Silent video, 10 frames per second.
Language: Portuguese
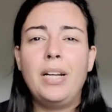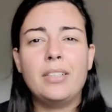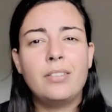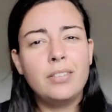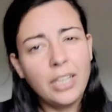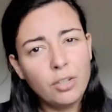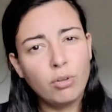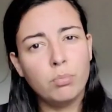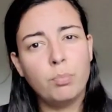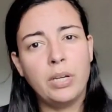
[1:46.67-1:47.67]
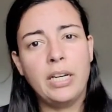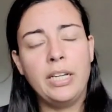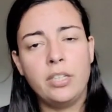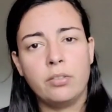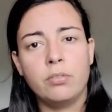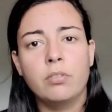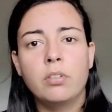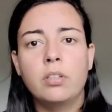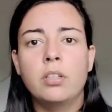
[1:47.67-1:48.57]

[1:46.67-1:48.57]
Mas tem como parar isso?